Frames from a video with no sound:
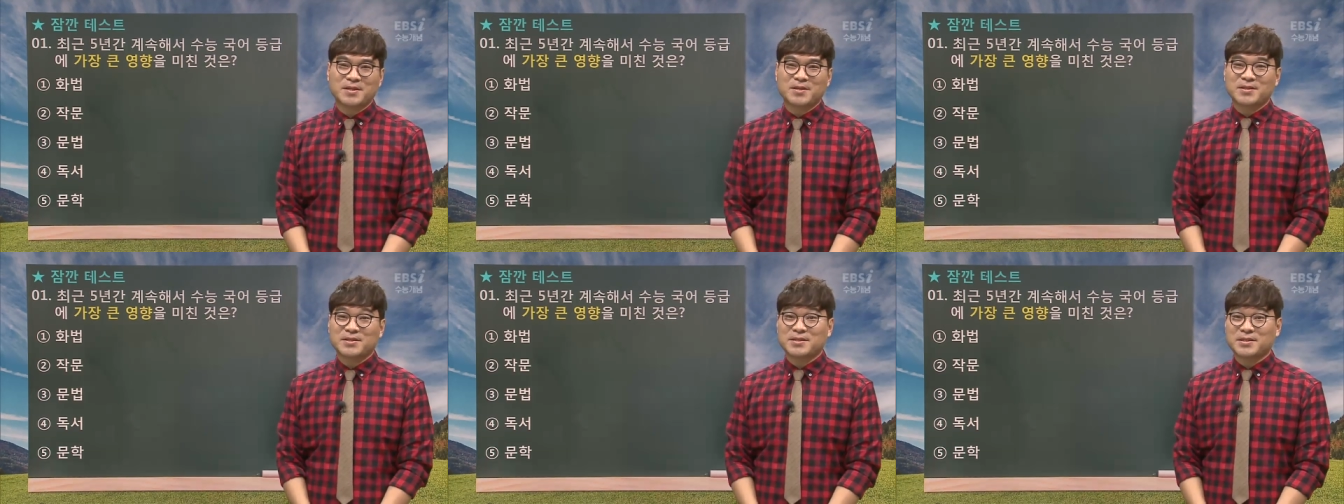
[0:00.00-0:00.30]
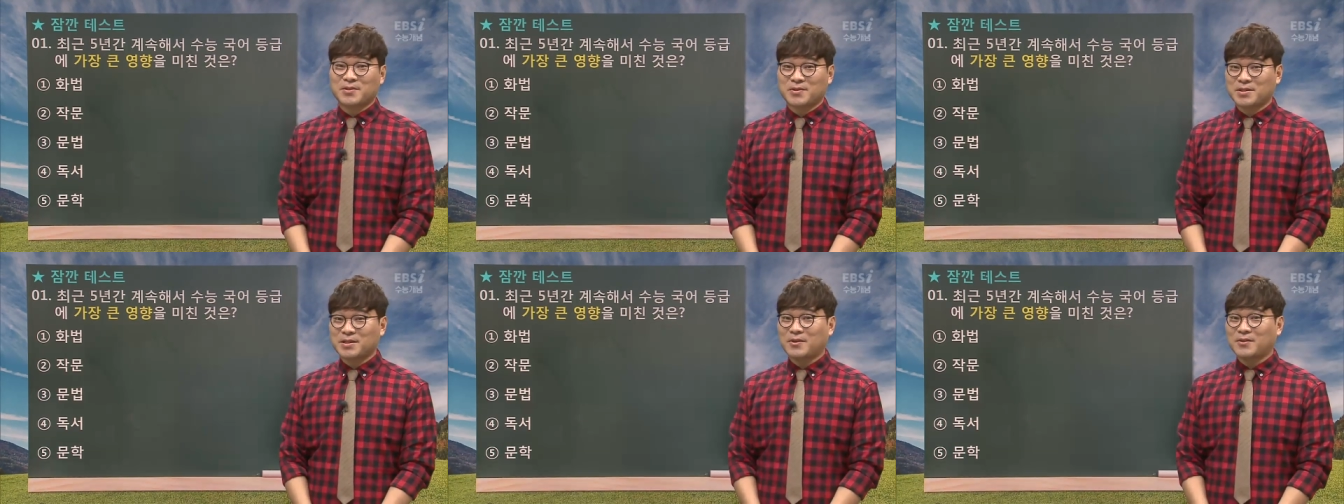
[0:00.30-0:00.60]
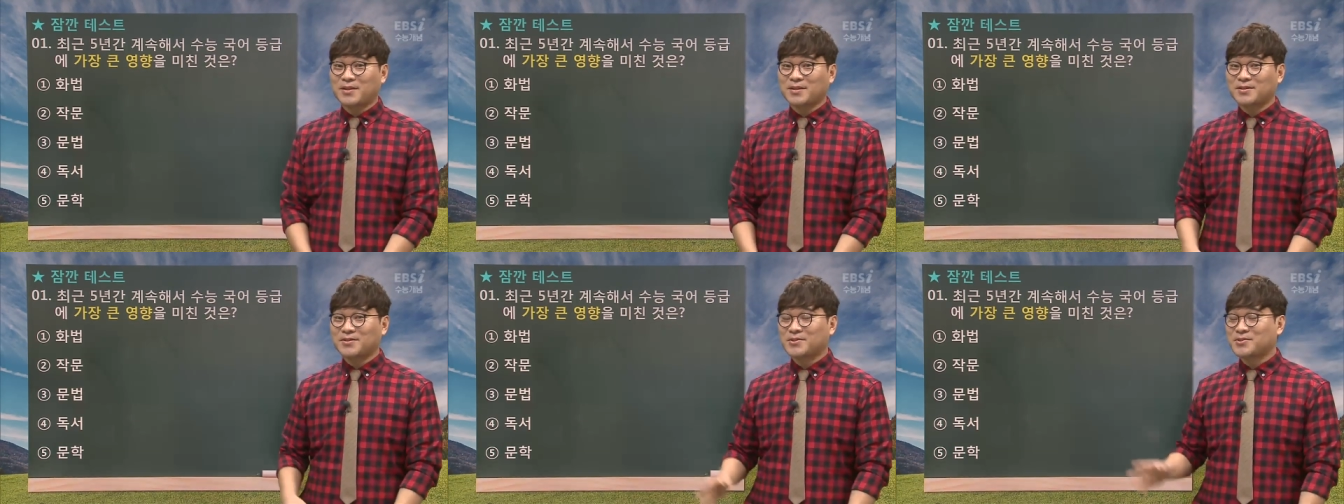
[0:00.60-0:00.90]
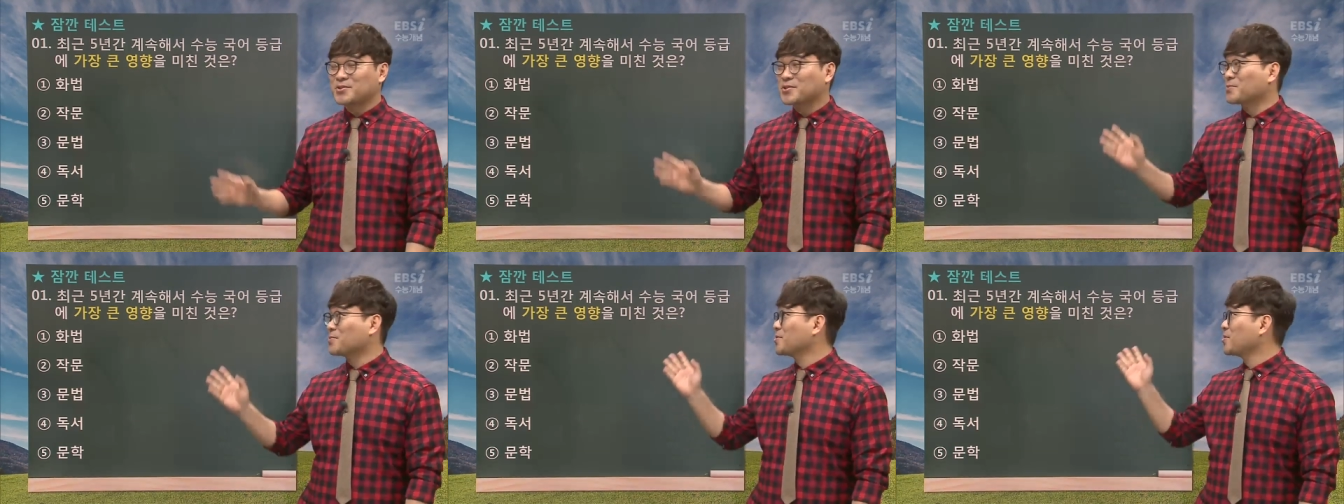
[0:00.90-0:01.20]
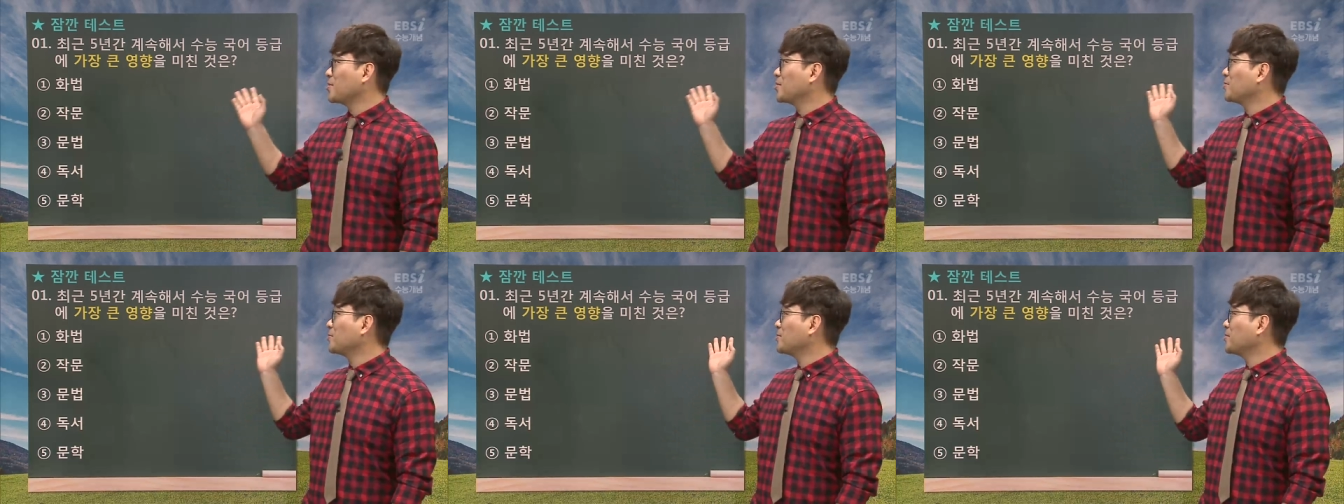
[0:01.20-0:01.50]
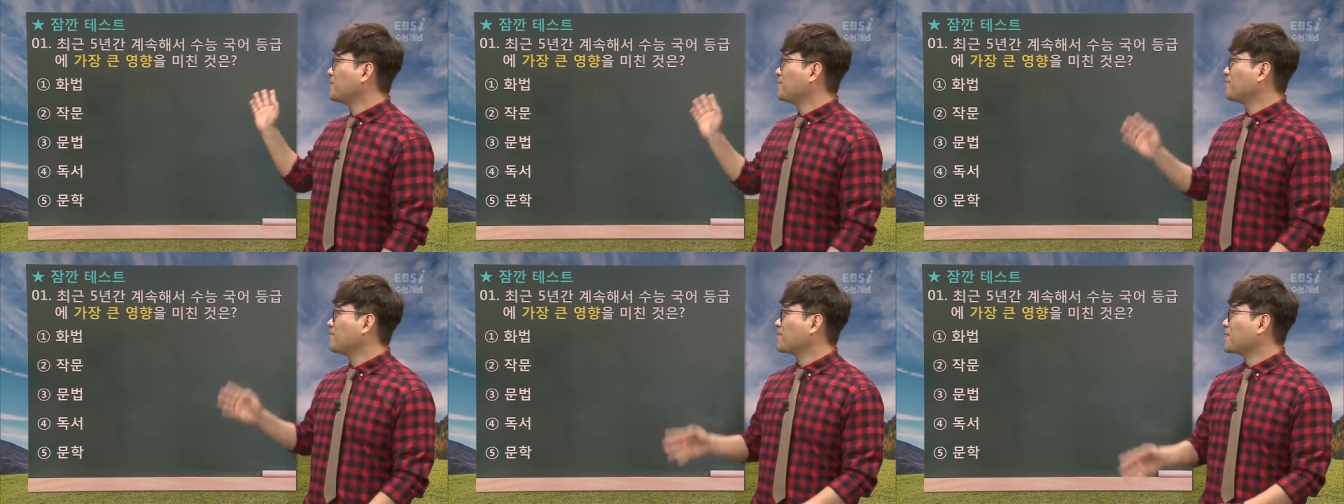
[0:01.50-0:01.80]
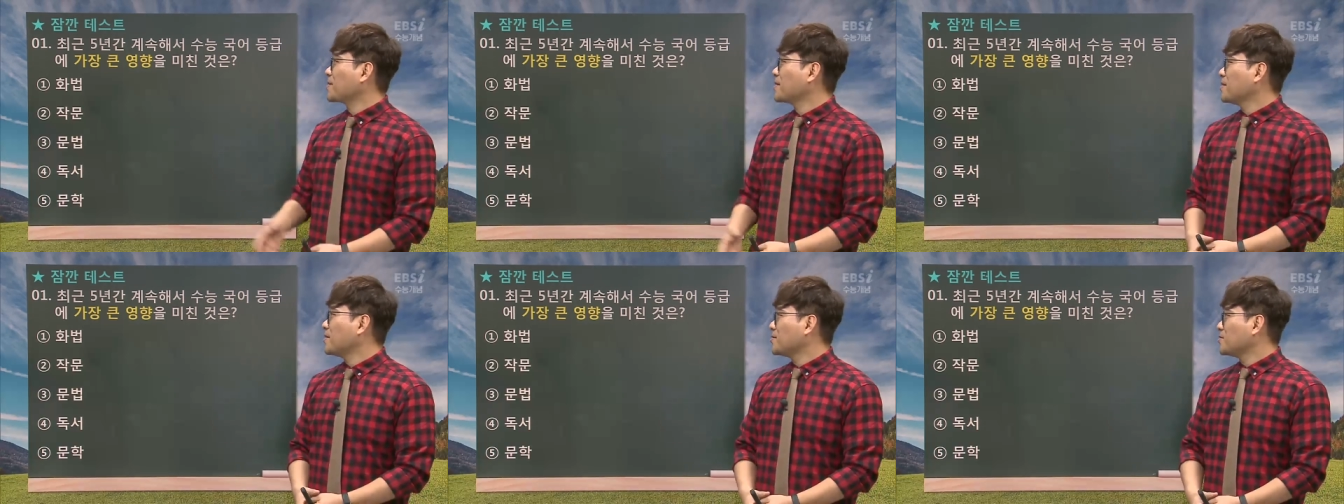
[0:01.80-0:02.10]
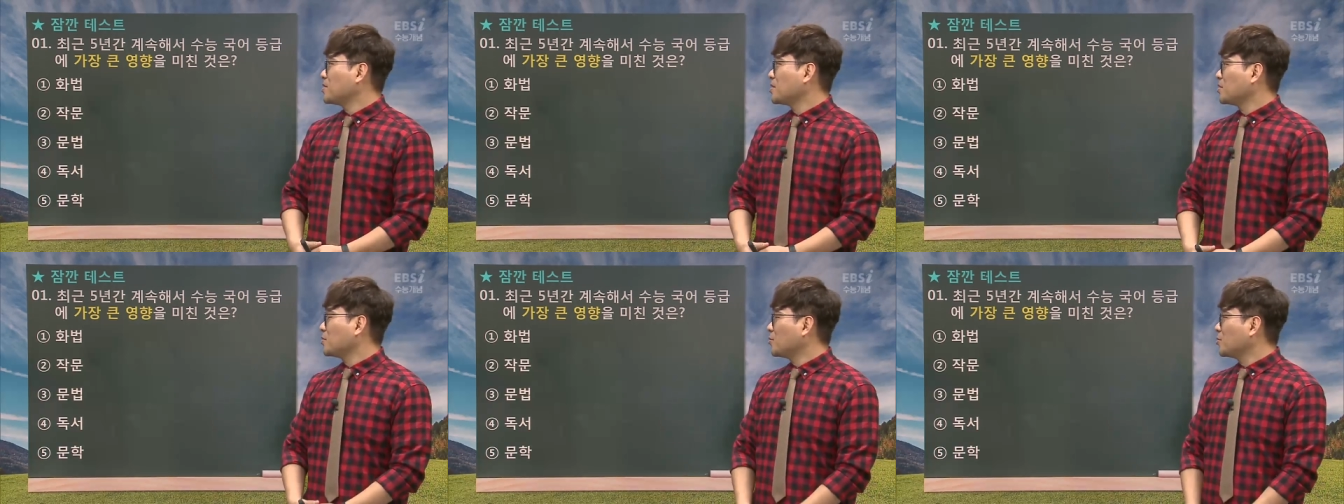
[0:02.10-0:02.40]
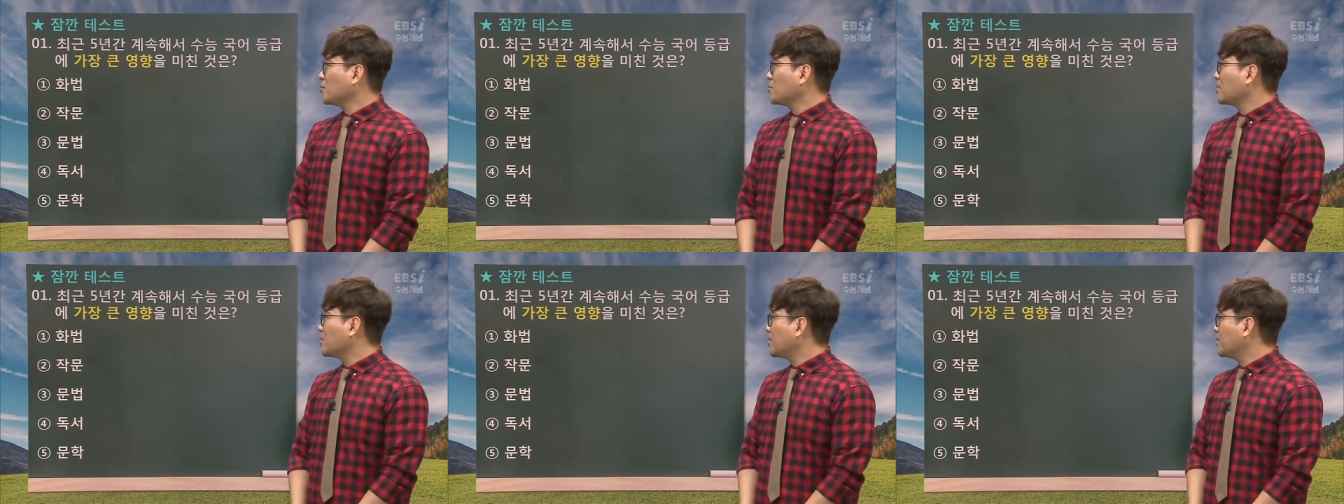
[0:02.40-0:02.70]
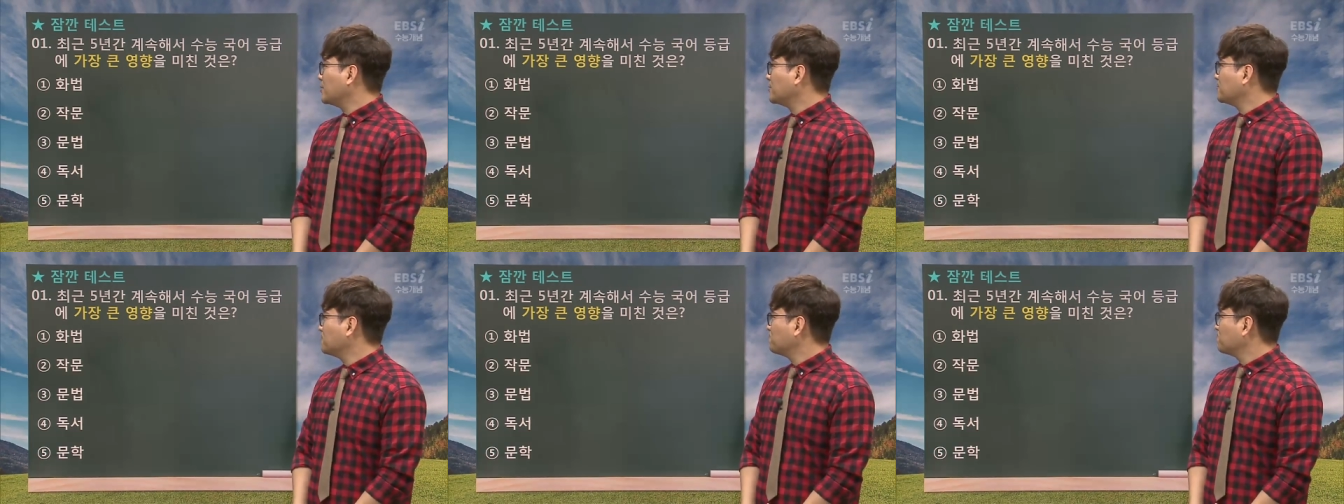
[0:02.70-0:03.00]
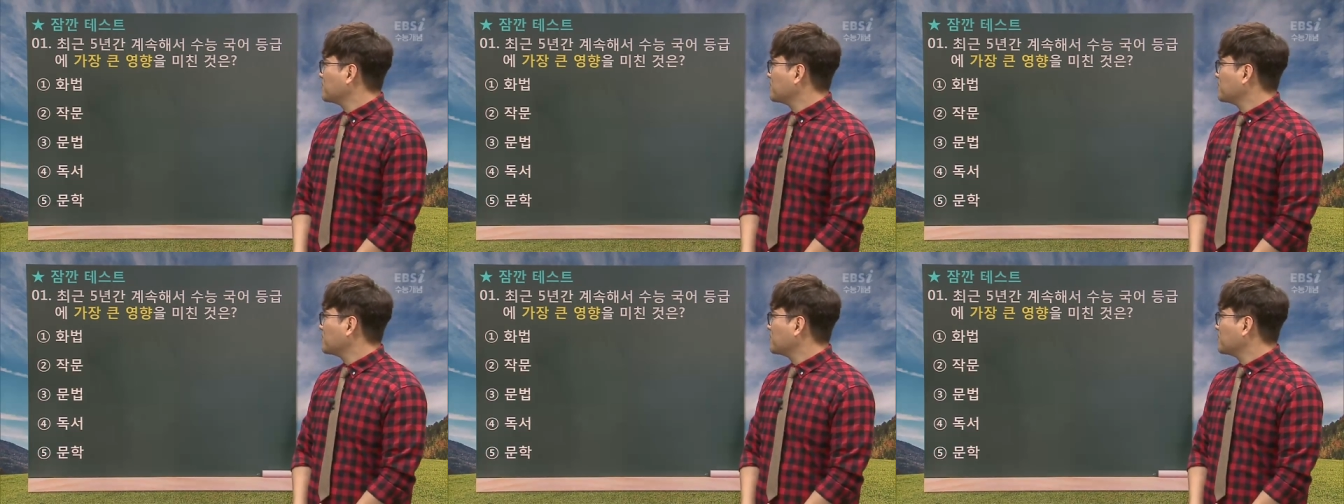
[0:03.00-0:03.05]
근데 여기 나와 있는 것처럼요, 여러분, 최근 오 년간